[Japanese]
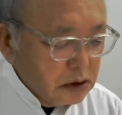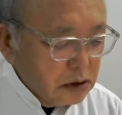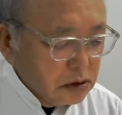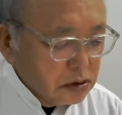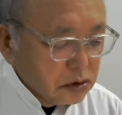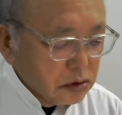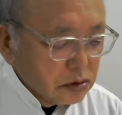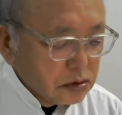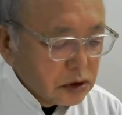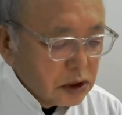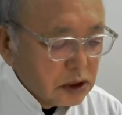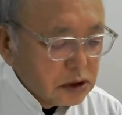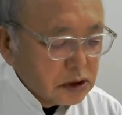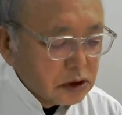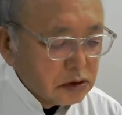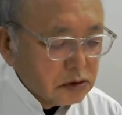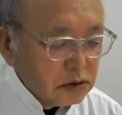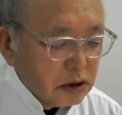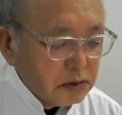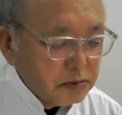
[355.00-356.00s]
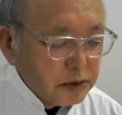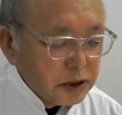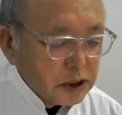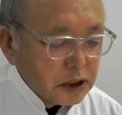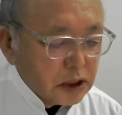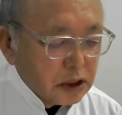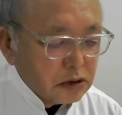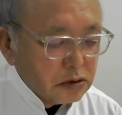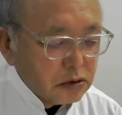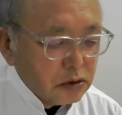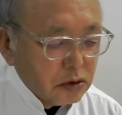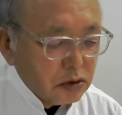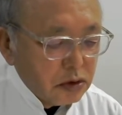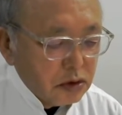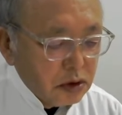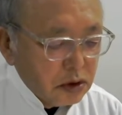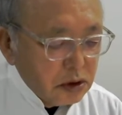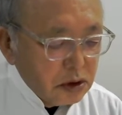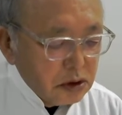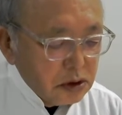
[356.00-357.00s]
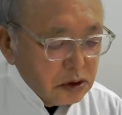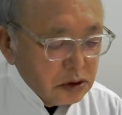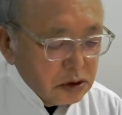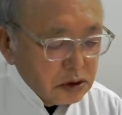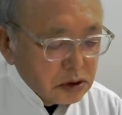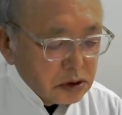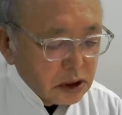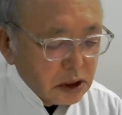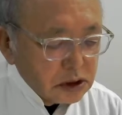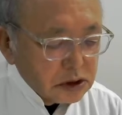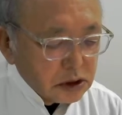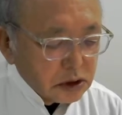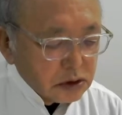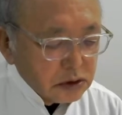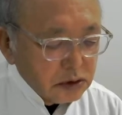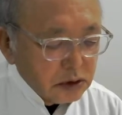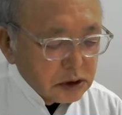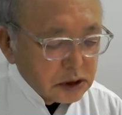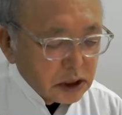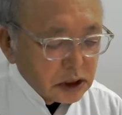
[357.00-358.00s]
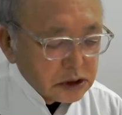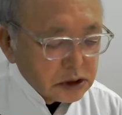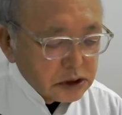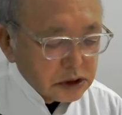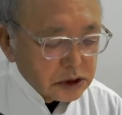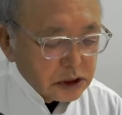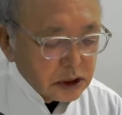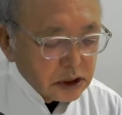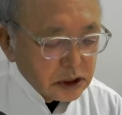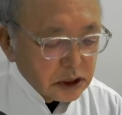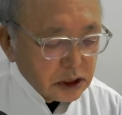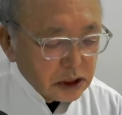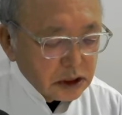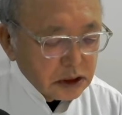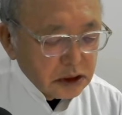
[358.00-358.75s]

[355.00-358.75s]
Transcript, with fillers: その対策は民間の対策にはタッチしていない。